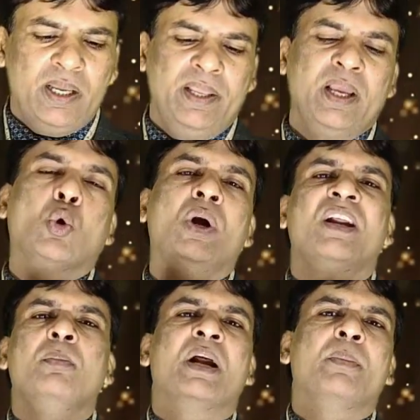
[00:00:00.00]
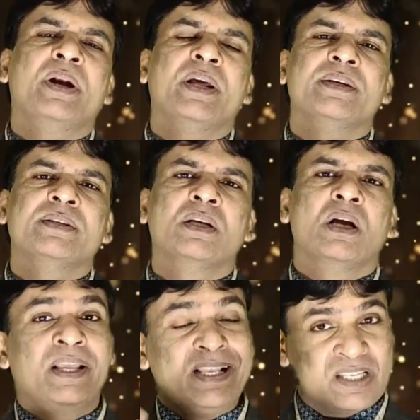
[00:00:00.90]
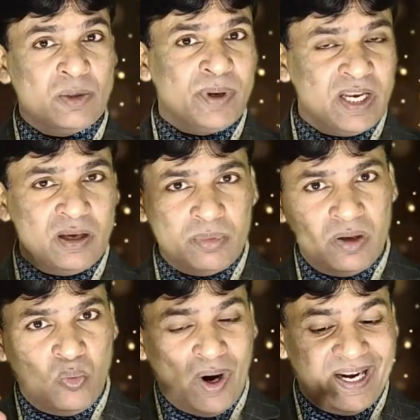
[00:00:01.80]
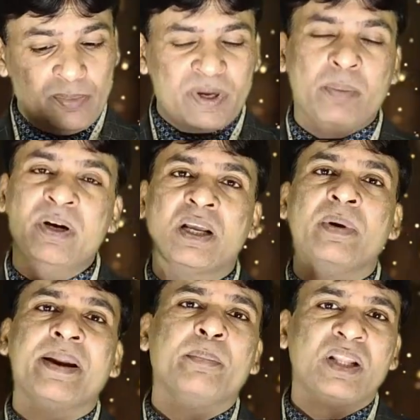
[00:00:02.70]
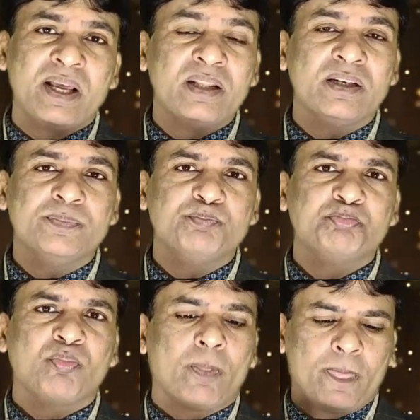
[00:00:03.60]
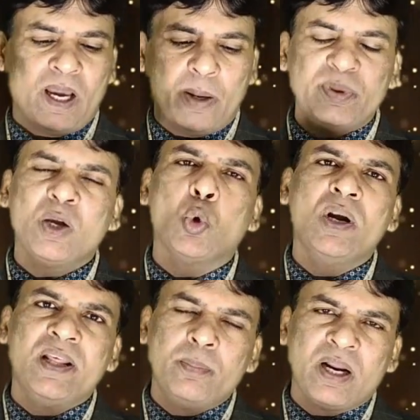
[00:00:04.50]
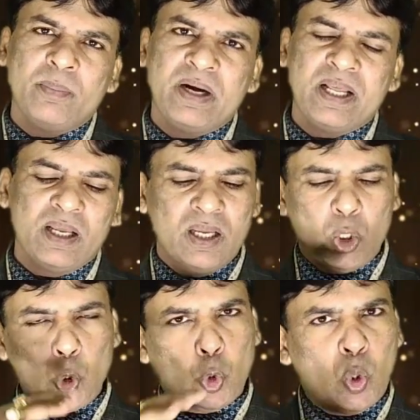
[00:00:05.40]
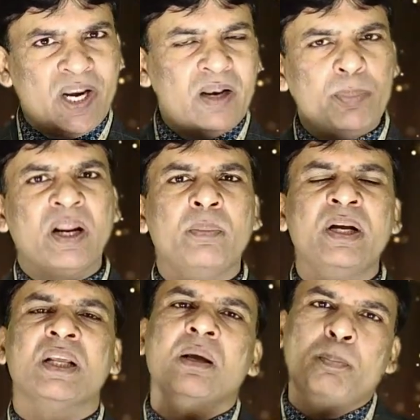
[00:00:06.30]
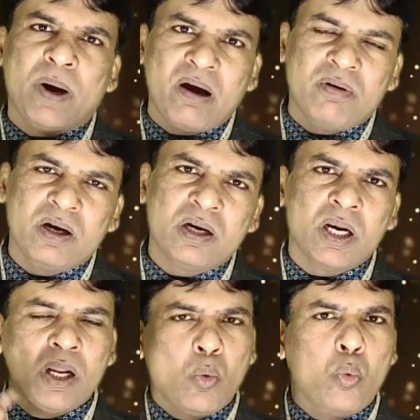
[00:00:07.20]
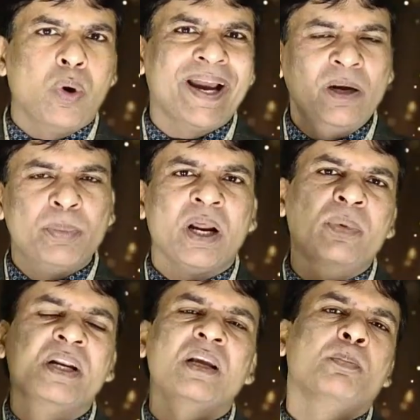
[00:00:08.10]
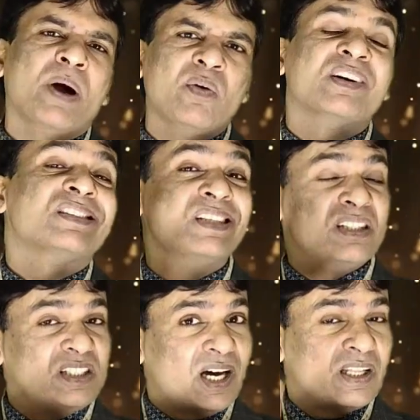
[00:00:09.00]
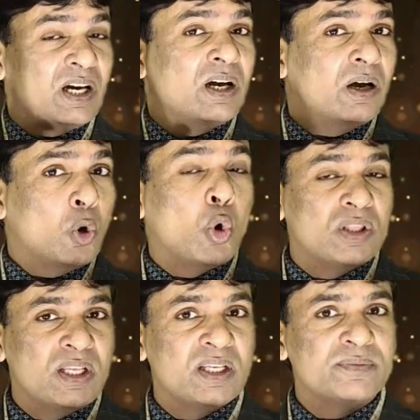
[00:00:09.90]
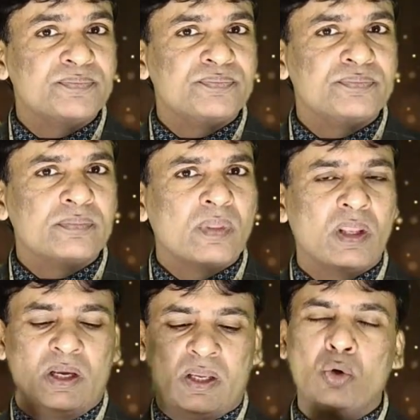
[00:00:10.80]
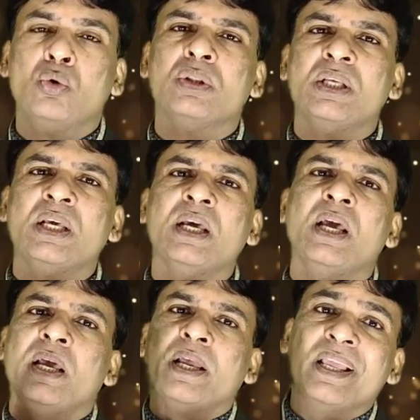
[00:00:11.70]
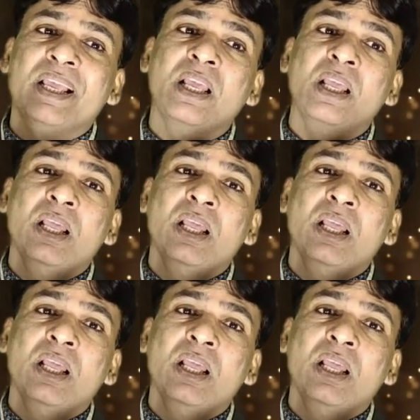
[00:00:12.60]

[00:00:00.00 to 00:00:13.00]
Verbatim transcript: ये गोल्डन पिरामिड है इसके पहले हमने वाइट पिरामिड के बारे में बताया था अब ये गोल्डन पिरामिड है गोल्डन पिरामिड की पावर वाइट पिरामिड की पावर से ज़्यादा होती है क्यों होती है कि